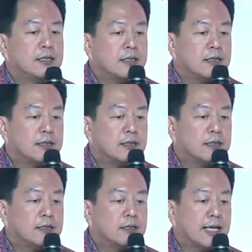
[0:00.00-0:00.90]

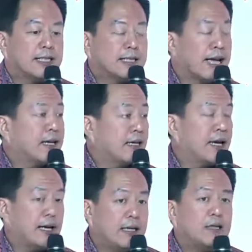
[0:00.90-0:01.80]
uh, nest egg
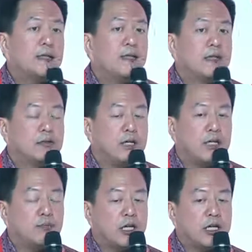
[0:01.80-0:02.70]
lain gitu
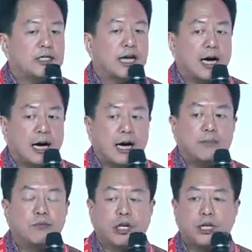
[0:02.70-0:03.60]
di mungkin di
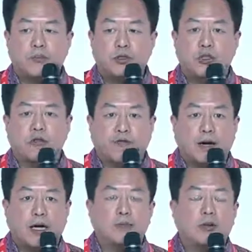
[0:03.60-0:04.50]
saham mungkin di mutual
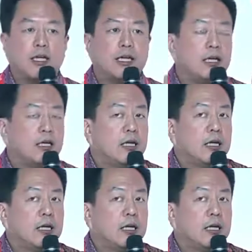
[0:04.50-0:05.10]
fund mungkin di